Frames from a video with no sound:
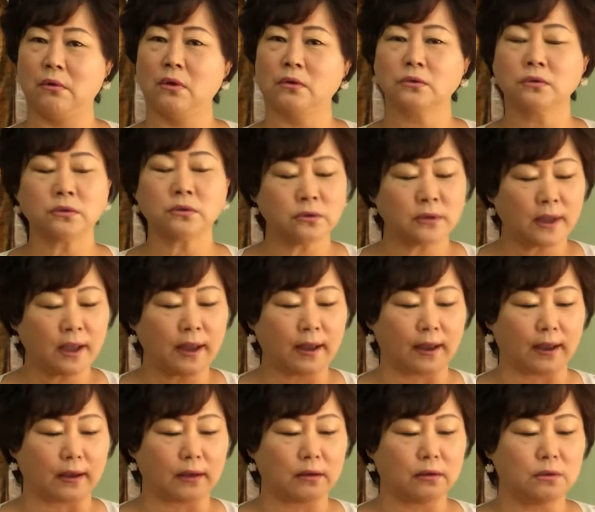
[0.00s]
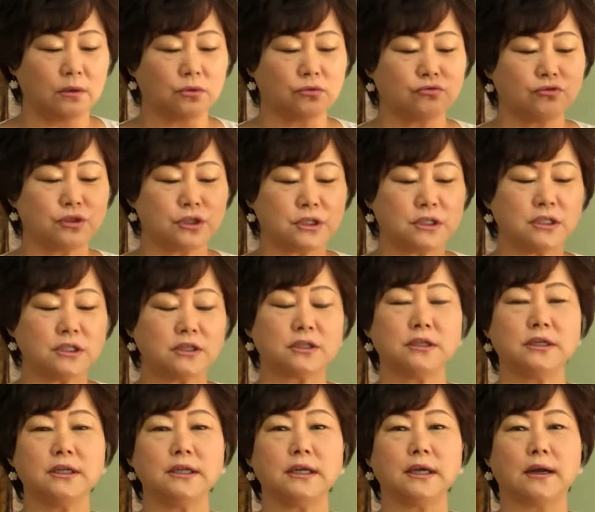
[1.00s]
그런데 귀신이
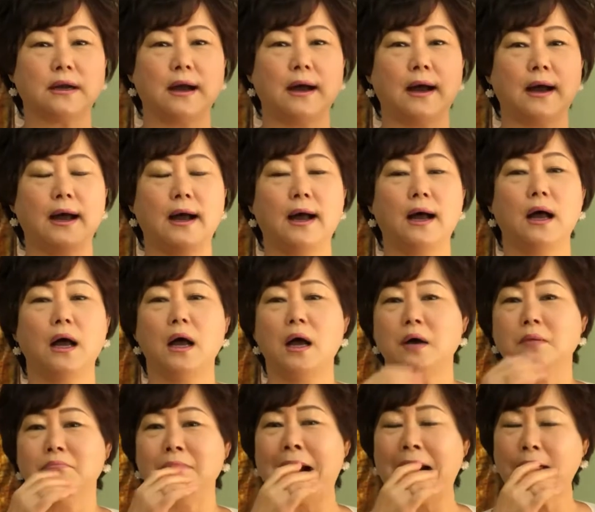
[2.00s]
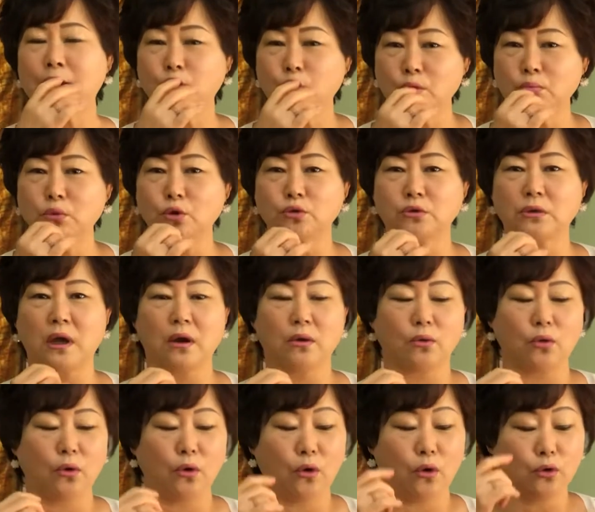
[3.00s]
들리니까 말도 못하고